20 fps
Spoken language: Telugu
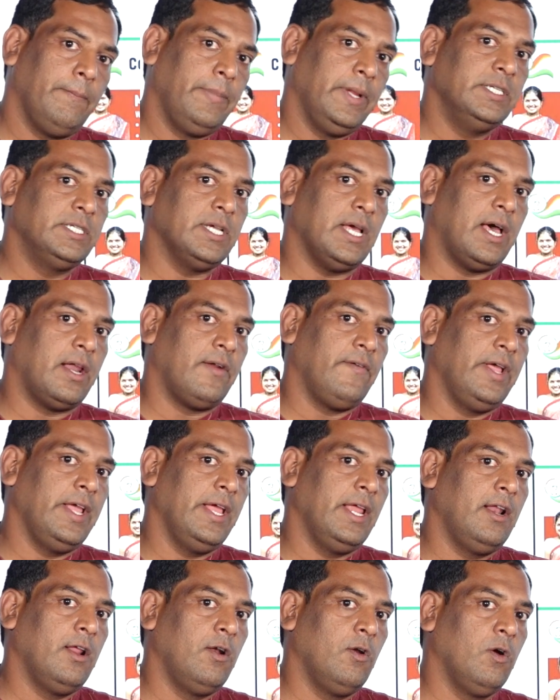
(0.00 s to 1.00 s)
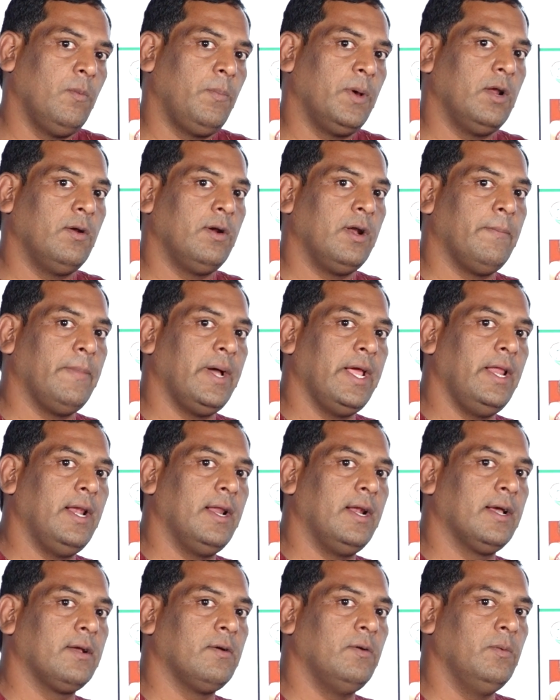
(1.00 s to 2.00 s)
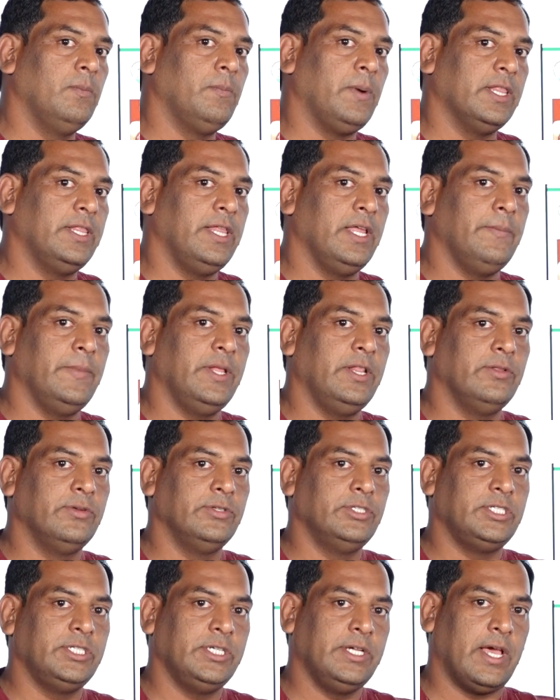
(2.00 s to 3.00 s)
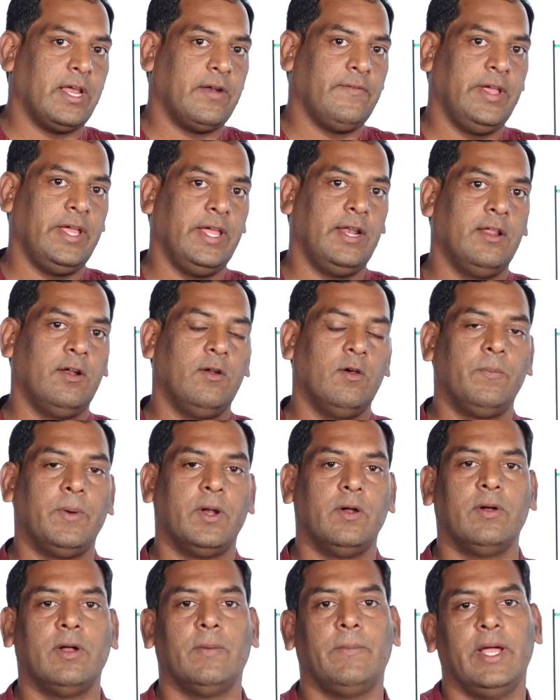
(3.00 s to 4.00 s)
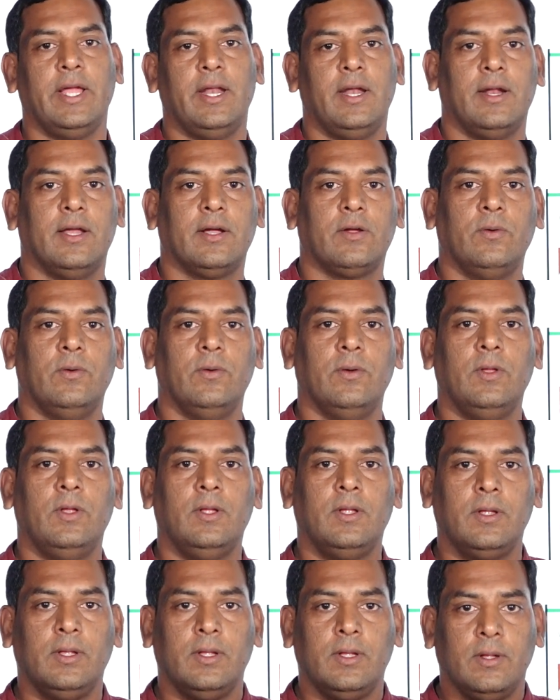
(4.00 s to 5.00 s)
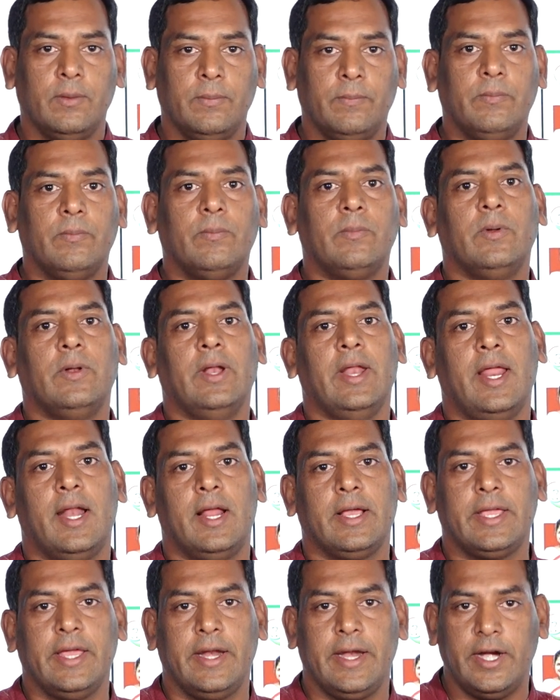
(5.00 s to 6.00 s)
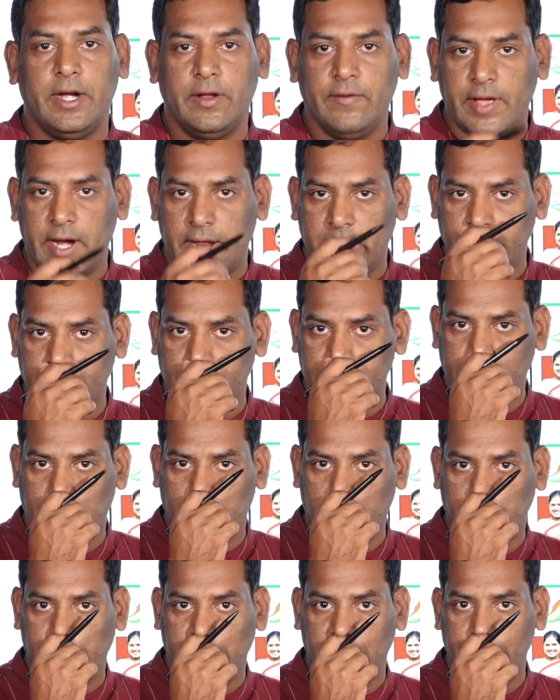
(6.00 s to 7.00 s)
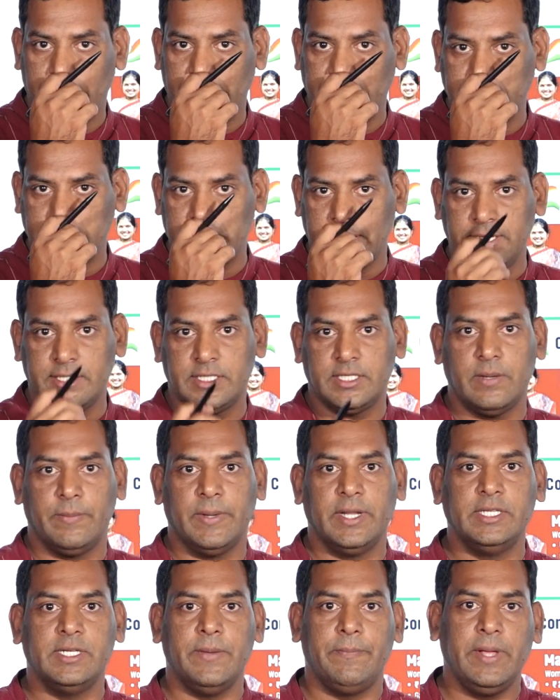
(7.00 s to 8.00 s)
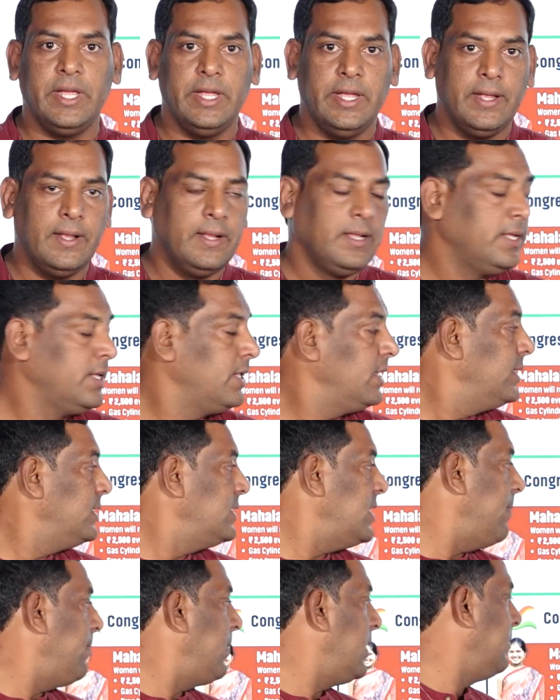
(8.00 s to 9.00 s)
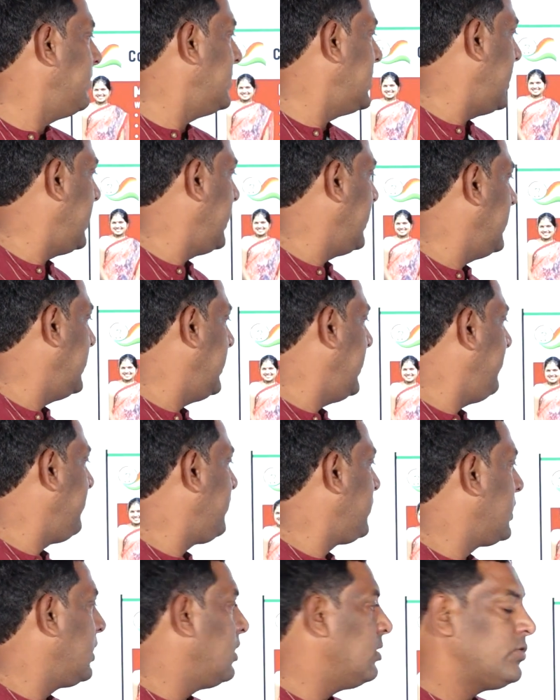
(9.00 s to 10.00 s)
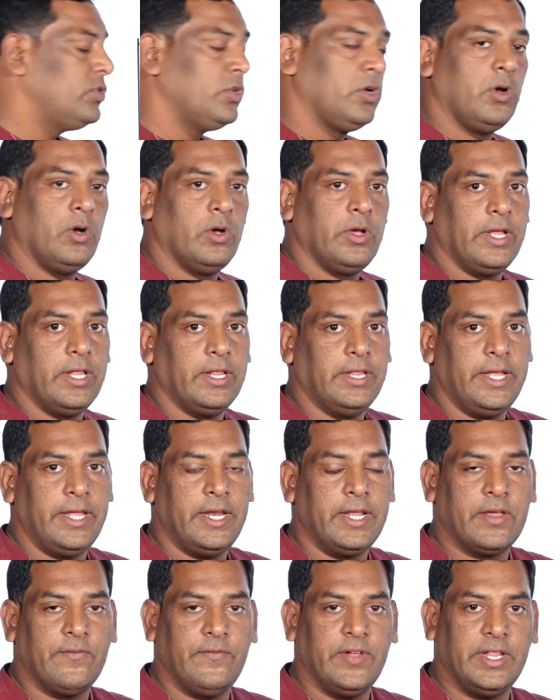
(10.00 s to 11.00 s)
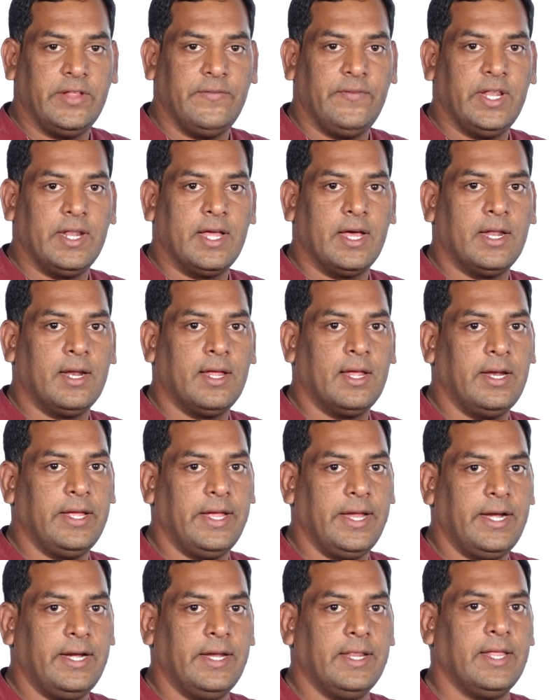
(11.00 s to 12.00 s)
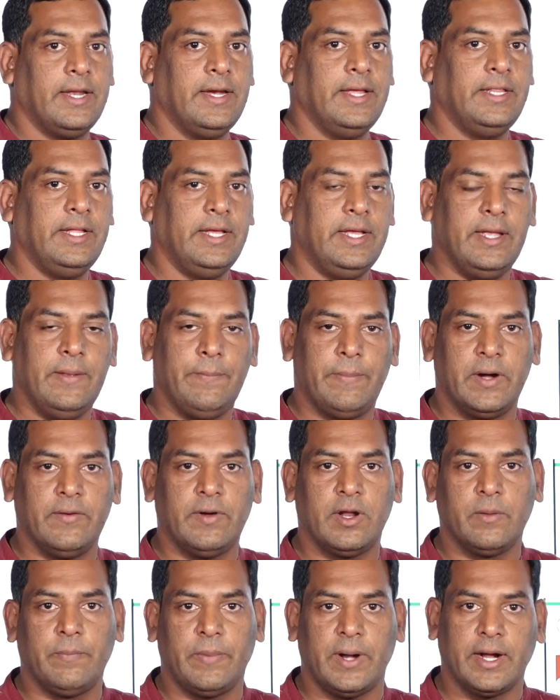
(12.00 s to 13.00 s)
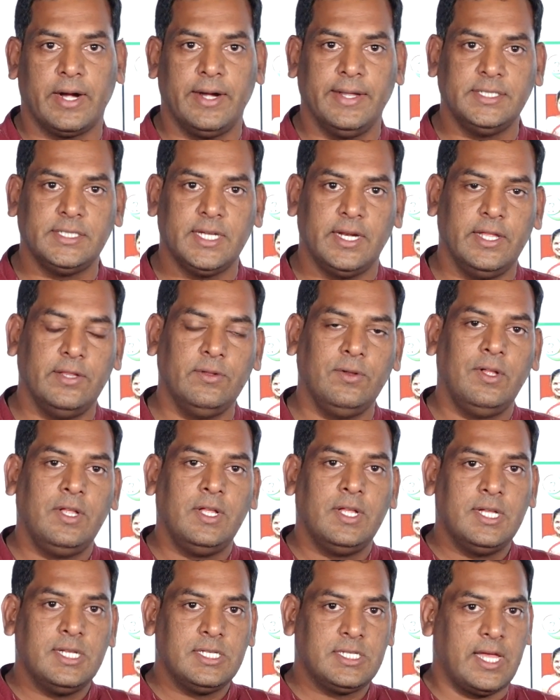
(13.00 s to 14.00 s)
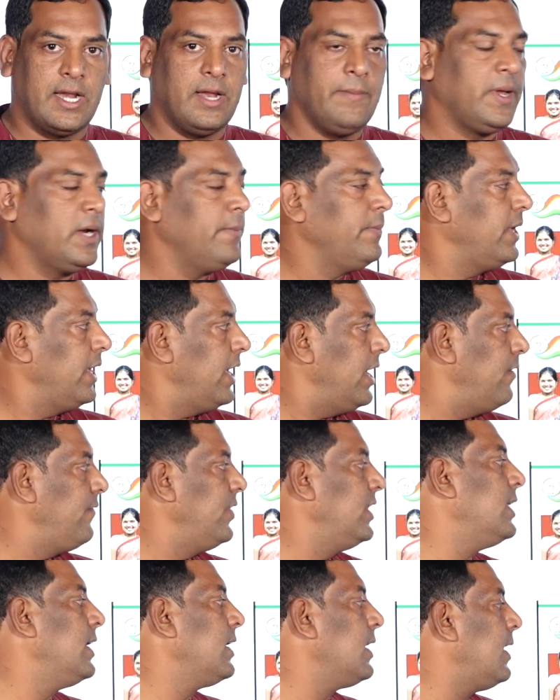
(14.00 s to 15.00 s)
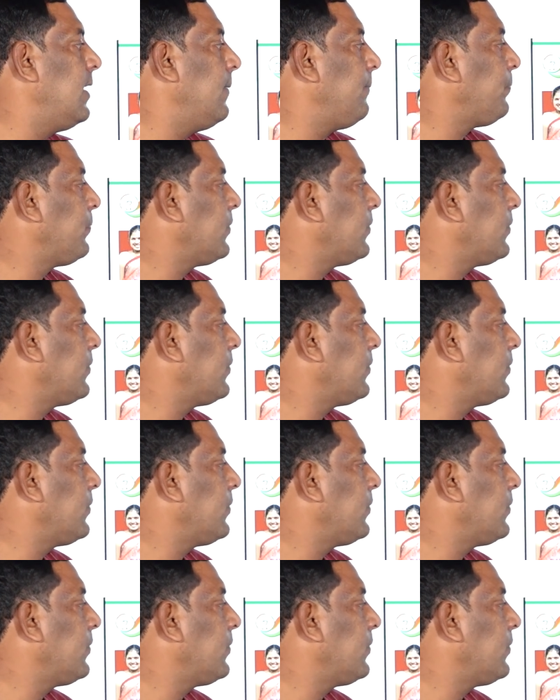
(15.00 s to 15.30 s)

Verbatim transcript: పింఛ అరవై ఏళ్ళ లోపల ఉన్న మహిళలకు పద్దెనిమిది నుంచి అరవై ఏళ్ళ లోపల ఉన్న మహిళలకు నెలకి రెండు వేల ఐదు వందల రూపాయలు పింఛన్ ఇస్తామని చెప్పి చెప్పడం జరిగింది సో దీనికి విధి విధానాలు ఏంటిది అనేది ఇప్పటివరకు ప్రకటించలేదు సరే మనం ఏ విధంగా